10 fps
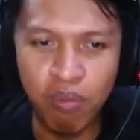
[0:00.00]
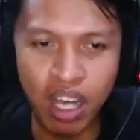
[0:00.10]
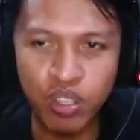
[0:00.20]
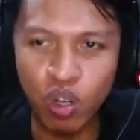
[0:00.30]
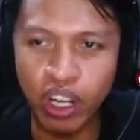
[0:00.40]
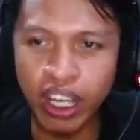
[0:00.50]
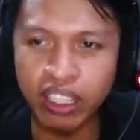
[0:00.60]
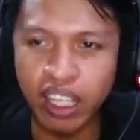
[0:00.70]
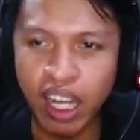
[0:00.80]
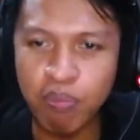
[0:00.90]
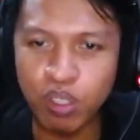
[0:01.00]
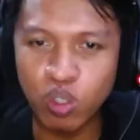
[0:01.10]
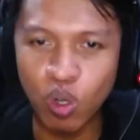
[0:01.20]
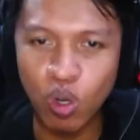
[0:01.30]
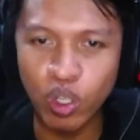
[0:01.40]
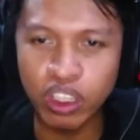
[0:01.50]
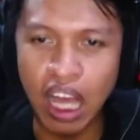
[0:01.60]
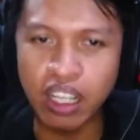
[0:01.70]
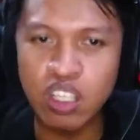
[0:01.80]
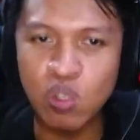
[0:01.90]
Maju oke, okay, teleport cuy,
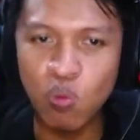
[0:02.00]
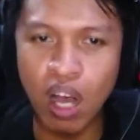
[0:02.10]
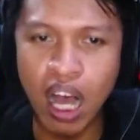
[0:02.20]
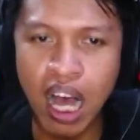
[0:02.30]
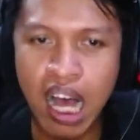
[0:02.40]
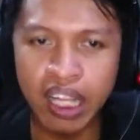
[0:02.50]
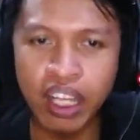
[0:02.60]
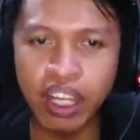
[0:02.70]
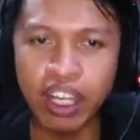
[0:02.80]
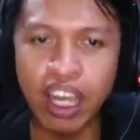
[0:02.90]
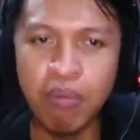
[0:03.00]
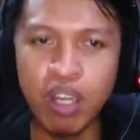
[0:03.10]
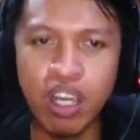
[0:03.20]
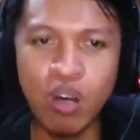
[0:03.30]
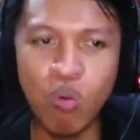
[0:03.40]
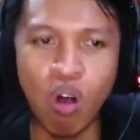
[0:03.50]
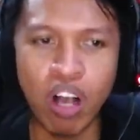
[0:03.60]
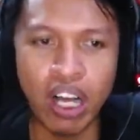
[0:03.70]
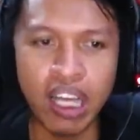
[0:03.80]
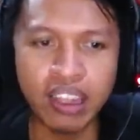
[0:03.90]
ditanggi semua. GG gaming.
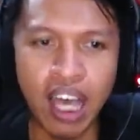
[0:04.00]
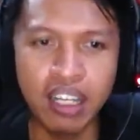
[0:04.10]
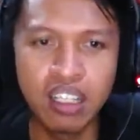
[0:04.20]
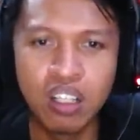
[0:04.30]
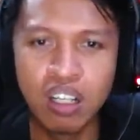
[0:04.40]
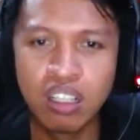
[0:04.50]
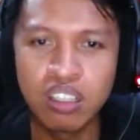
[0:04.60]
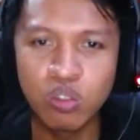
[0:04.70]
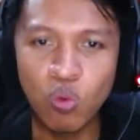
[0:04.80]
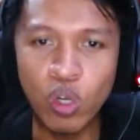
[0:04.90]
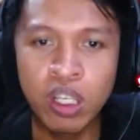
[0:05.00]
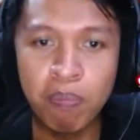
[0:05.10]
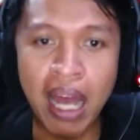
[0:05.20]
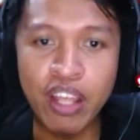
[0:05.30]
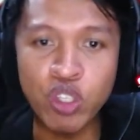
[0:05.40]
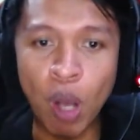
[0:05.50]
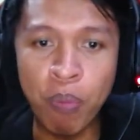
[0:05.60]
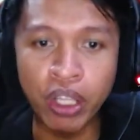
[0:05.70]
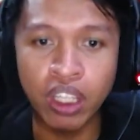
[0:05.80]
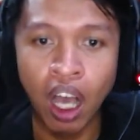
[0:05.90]
Wow, gak kelihatan. Wih, palanya
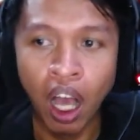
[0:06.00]
copot.